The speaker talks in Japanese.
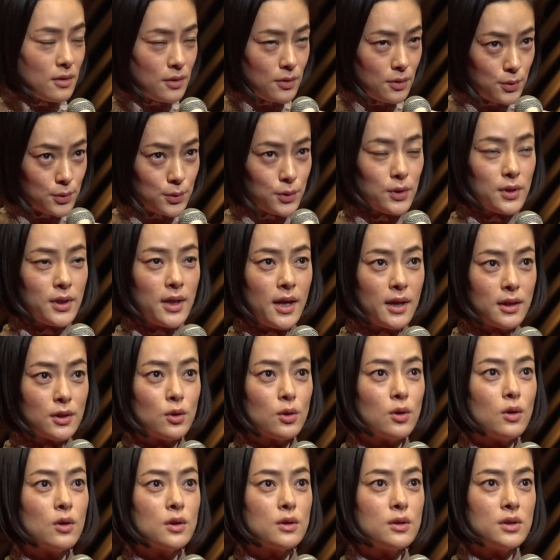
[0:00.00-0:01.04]
本当に
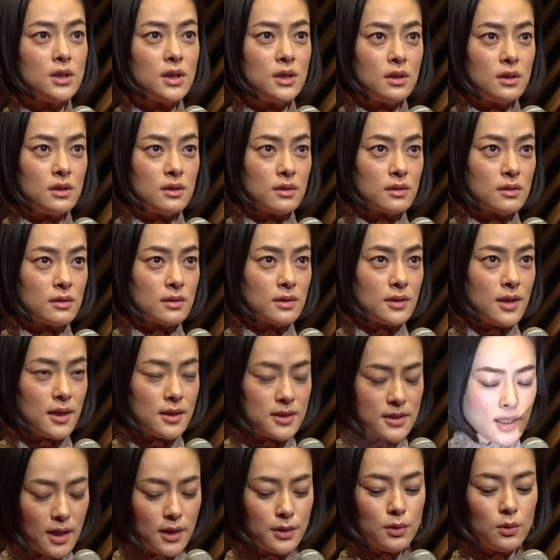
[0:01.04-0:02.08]
エンドロールにたく
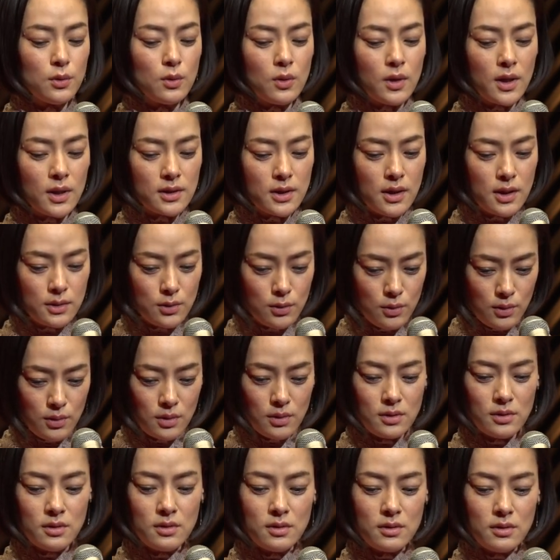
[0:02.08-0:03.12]
さんの方の
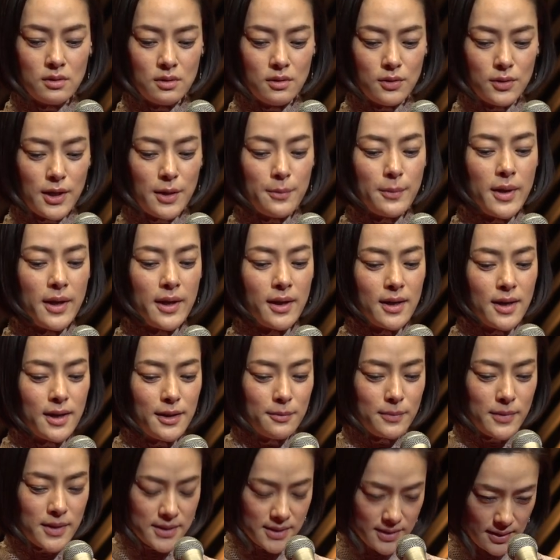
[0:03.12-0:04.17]
お名前があり
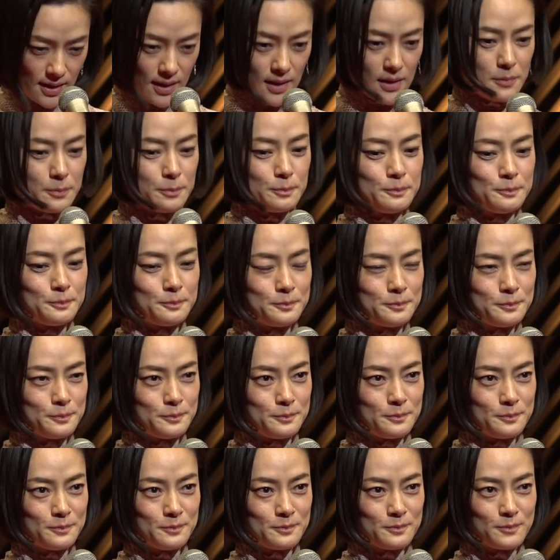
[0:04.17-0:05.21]
ました。
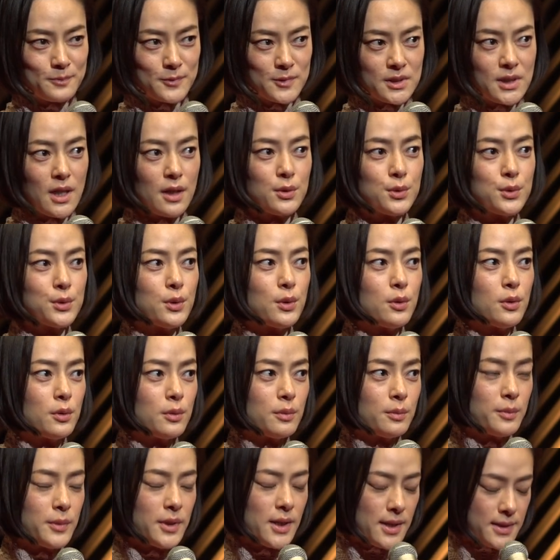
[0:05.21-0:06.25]
スタッフの
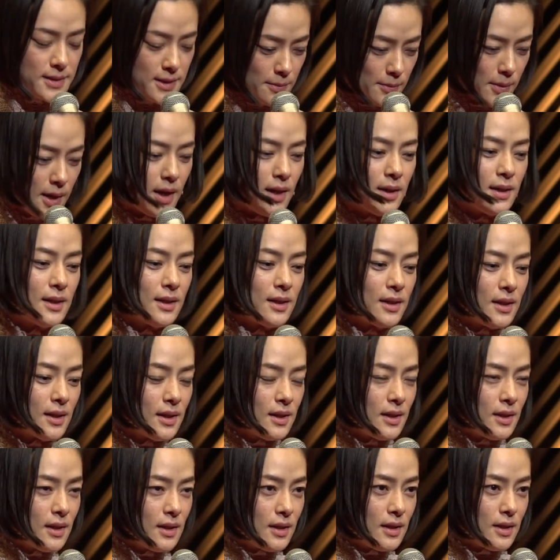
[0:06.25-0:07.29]
皆様、
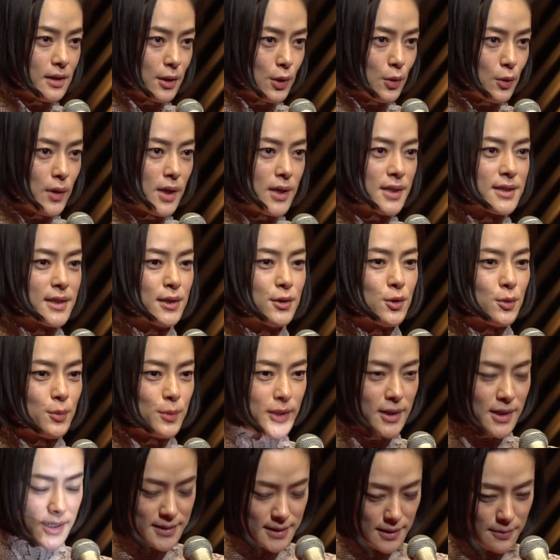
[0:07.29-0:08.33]
共演者の
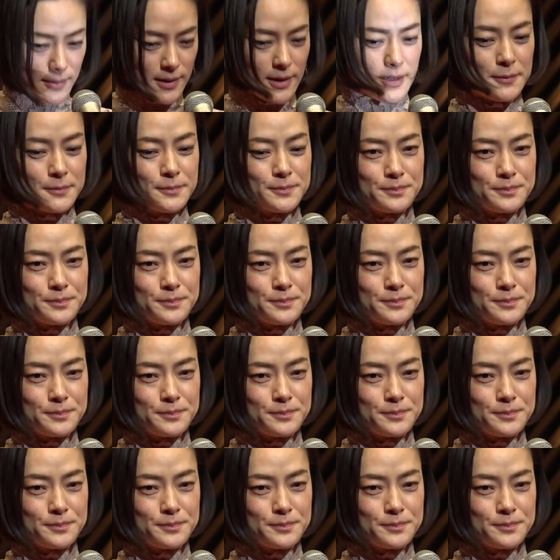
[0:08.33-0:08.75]
皆様、